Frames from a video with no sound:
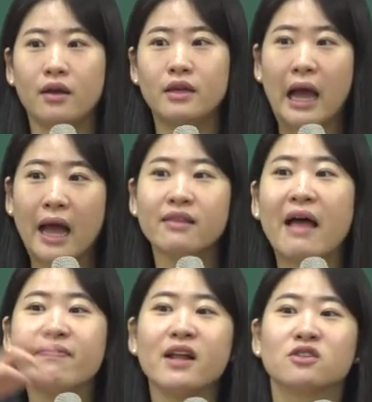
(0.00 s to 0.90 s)
이게 한
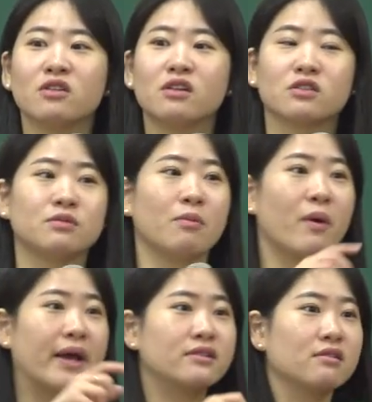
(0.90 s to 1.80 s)
한 달 전이었으면
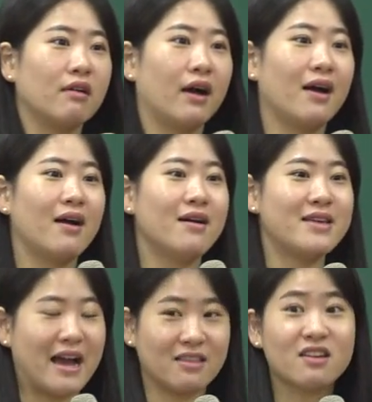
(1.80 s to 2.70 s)
뭐라 했을 거야.
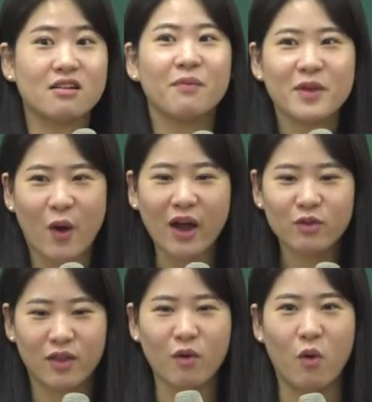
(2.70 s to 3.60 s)
야, 니 그거 미리
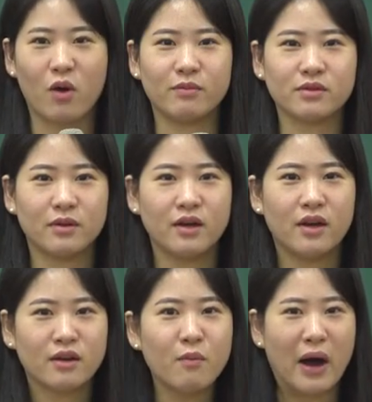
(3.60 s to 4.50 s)
확인도 안 하고 하면서
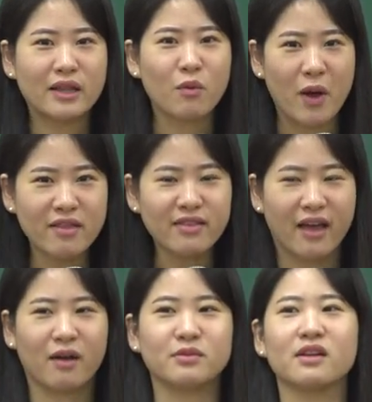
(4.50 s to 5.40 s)
그뭐안 하고 뭐 했는데
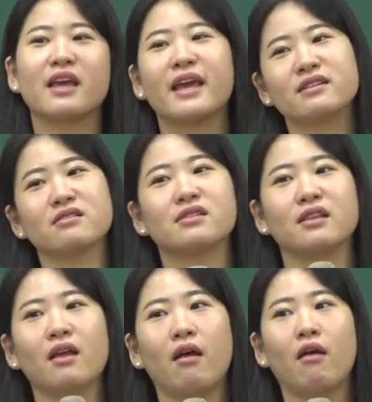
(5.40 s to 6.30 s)
하면서 이렇게 얘기했었을
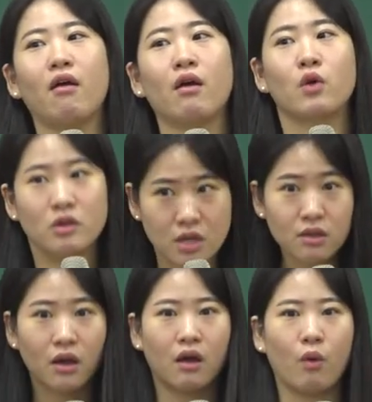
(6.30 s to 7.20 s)
텐데
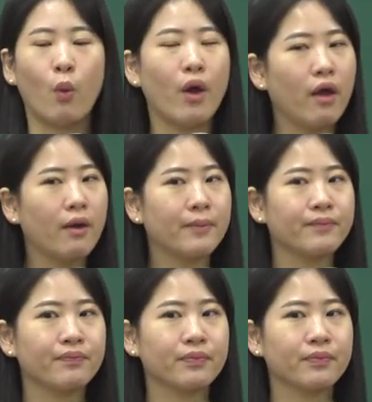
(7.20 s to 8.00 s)
괜찮다. 왜?